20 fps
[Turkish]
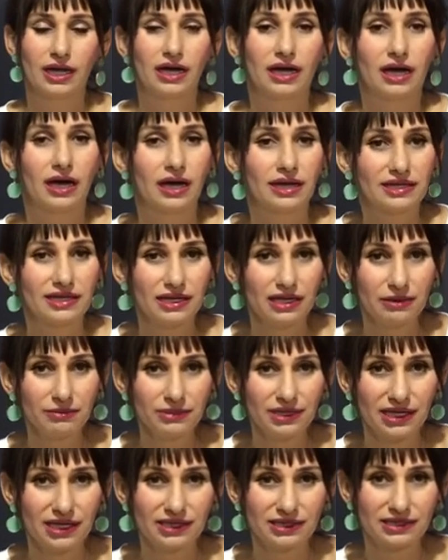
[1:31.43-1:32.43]

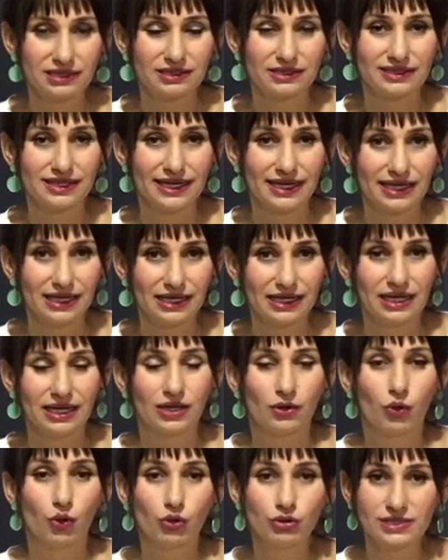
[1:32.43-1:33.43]
Hakemlere
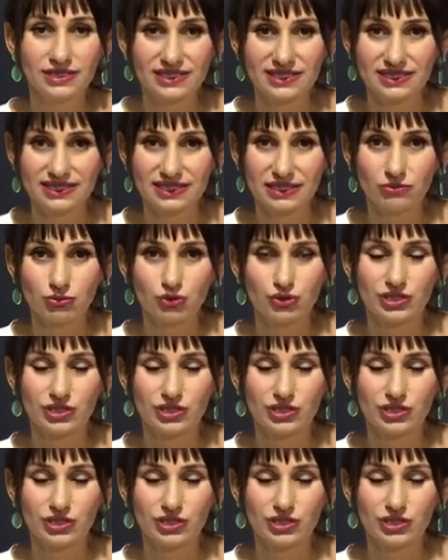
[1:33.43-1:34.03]
o sistem